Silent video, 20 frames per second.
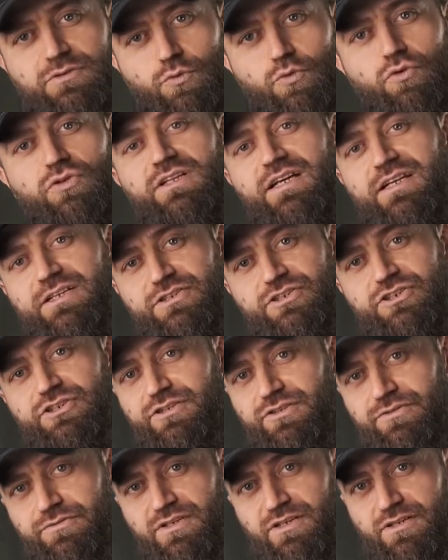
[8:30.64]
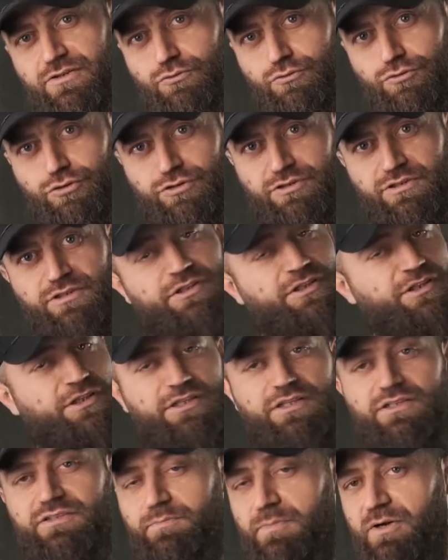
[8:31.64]
о наличии этого оружия
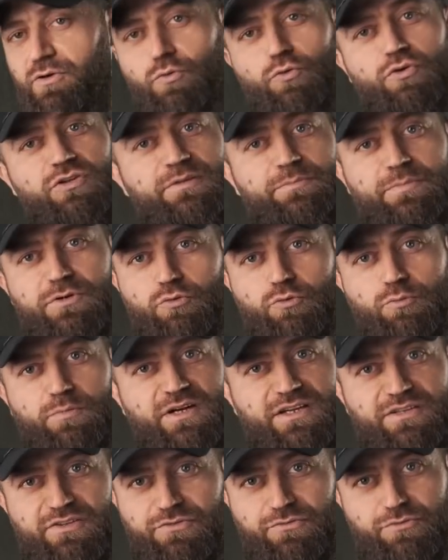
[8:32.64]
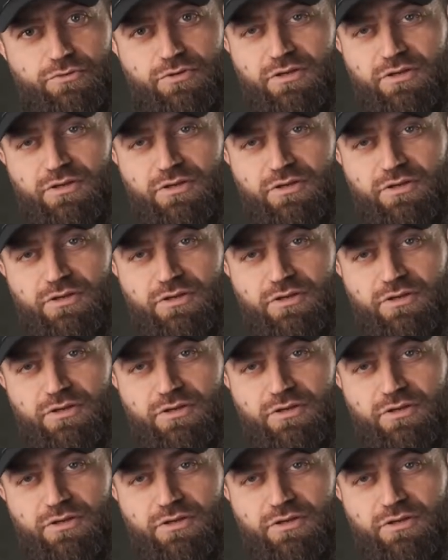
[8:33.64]
и спокойно покупать его.